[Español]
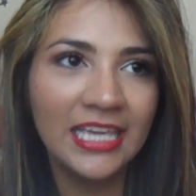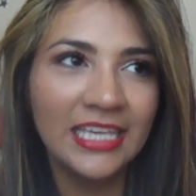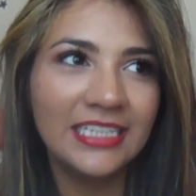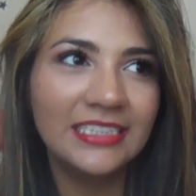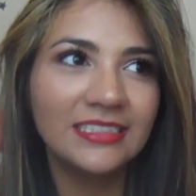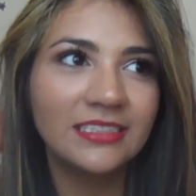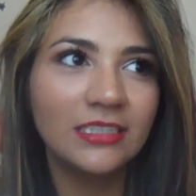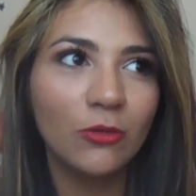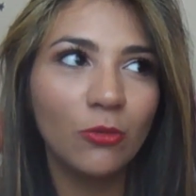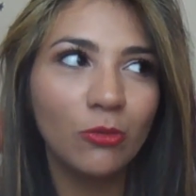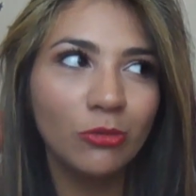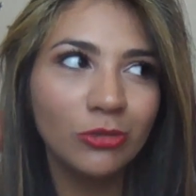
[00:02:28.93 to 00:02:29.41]

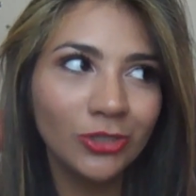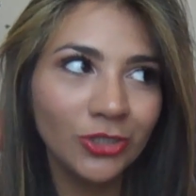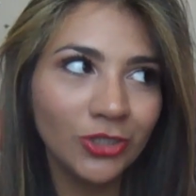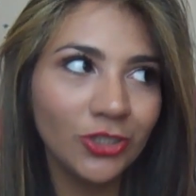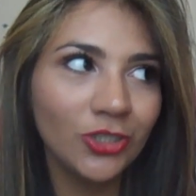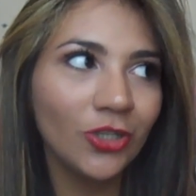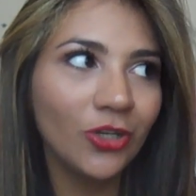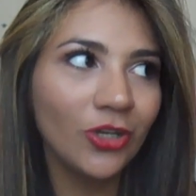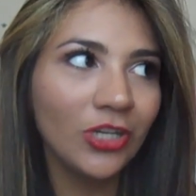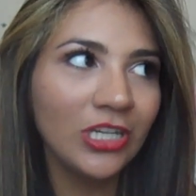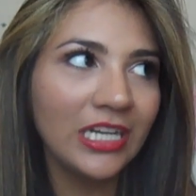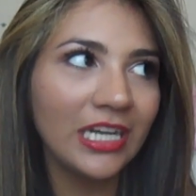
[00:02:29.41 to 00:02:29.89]
Y según
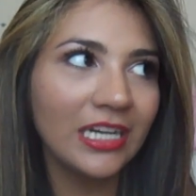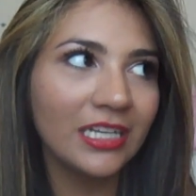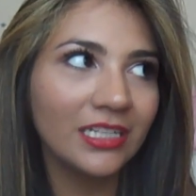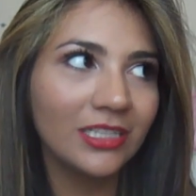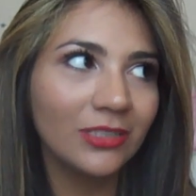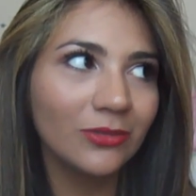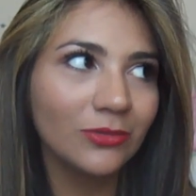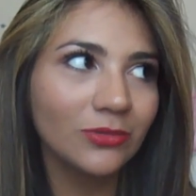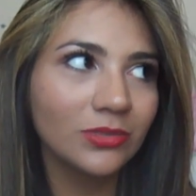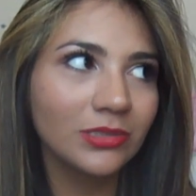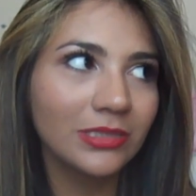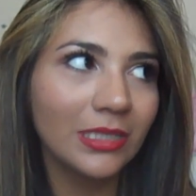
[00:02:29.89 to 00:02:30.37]
yo,
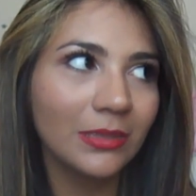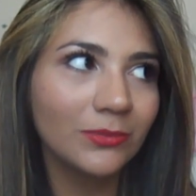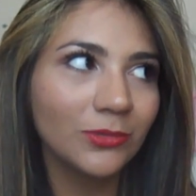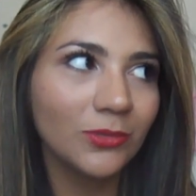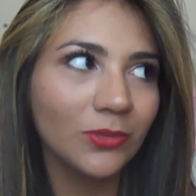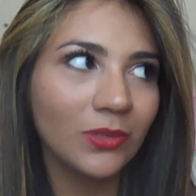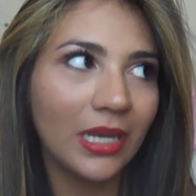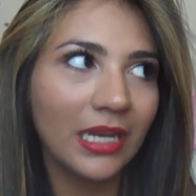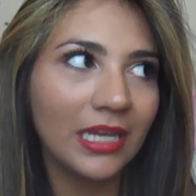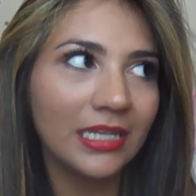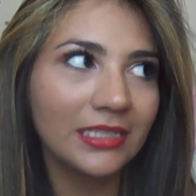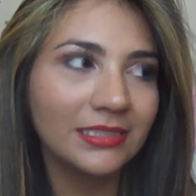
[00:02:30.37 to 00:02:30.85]
encargué un
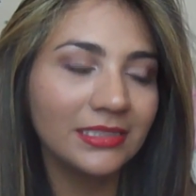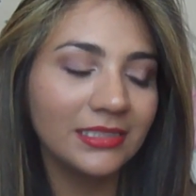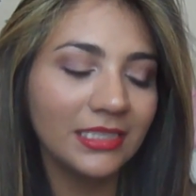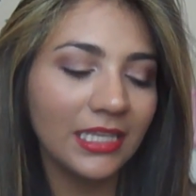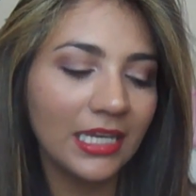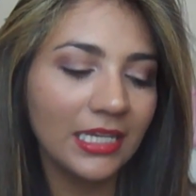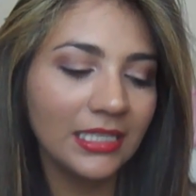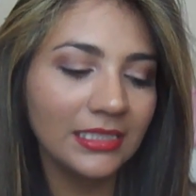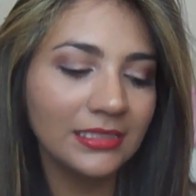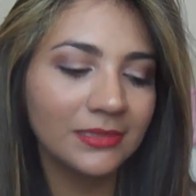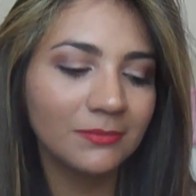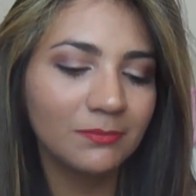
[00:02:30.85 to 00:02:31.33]
Samsung
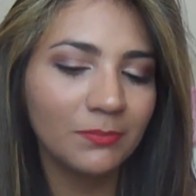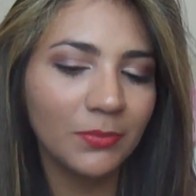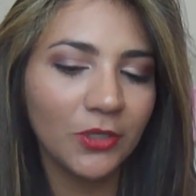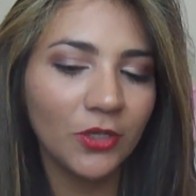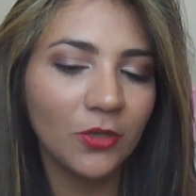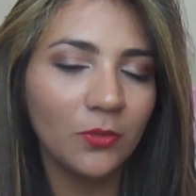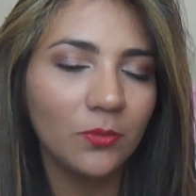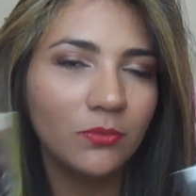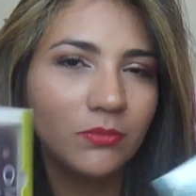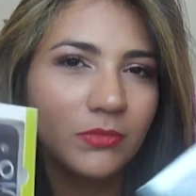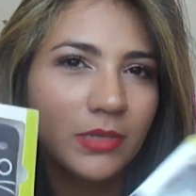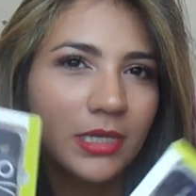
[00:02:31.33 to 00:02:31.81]
Galaxy Ace,
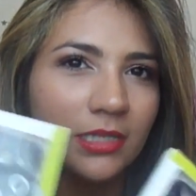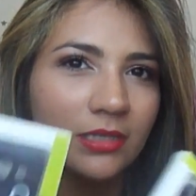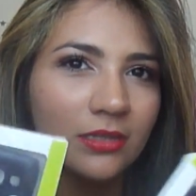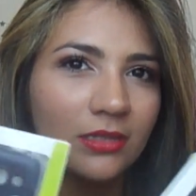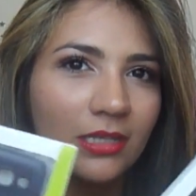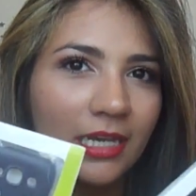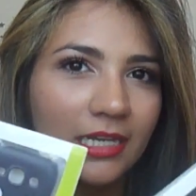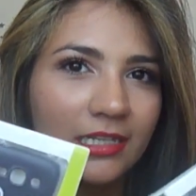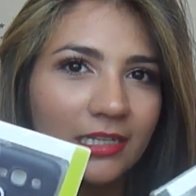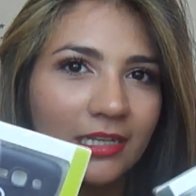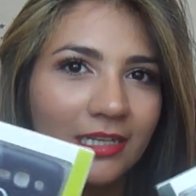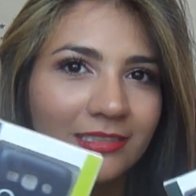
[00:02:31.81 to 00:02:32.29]
pero
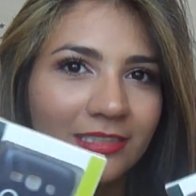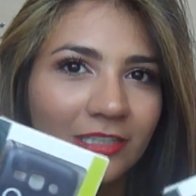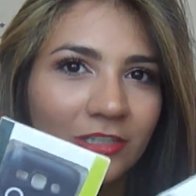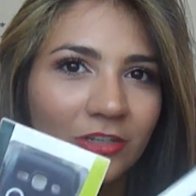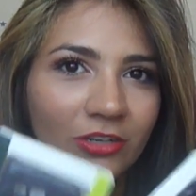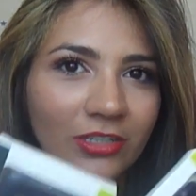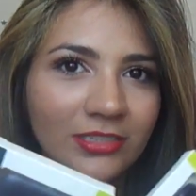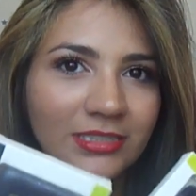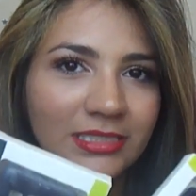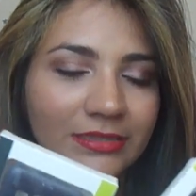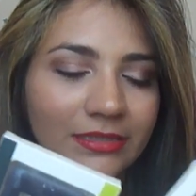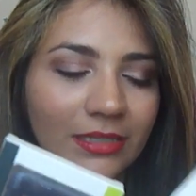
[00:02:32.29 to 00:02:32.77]
esta carcasa
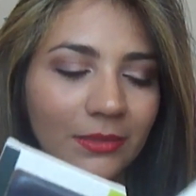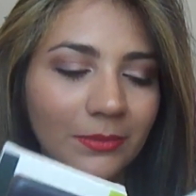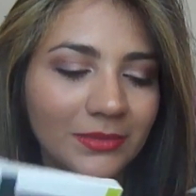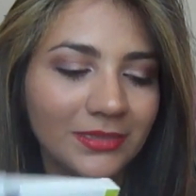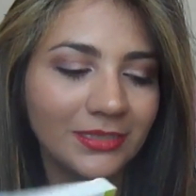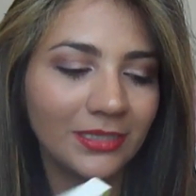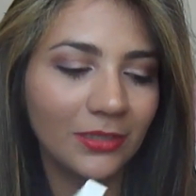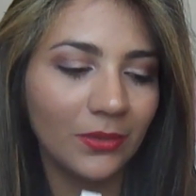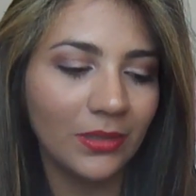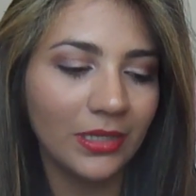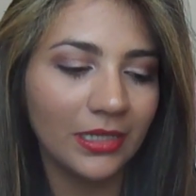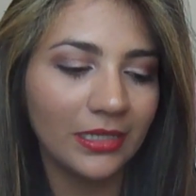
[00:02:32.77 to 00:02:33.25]
no a mi
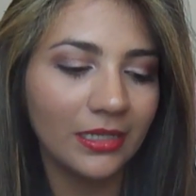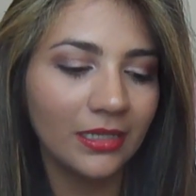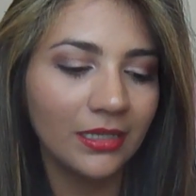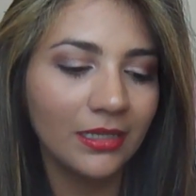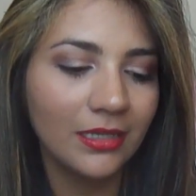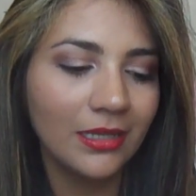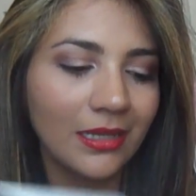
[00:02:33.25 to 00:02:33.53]
celular.